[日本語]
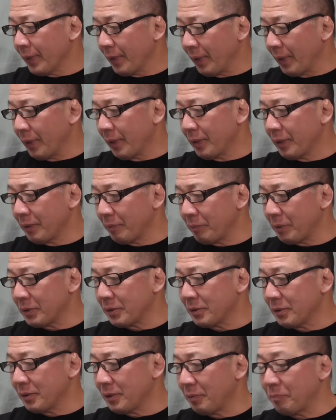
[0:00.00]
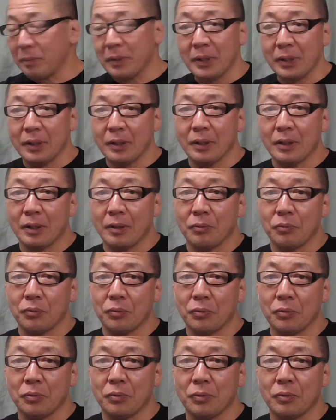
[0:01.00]
えー、やっぱ、やっぱり、あ
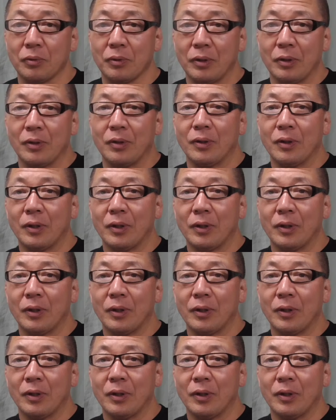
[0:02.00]
のー、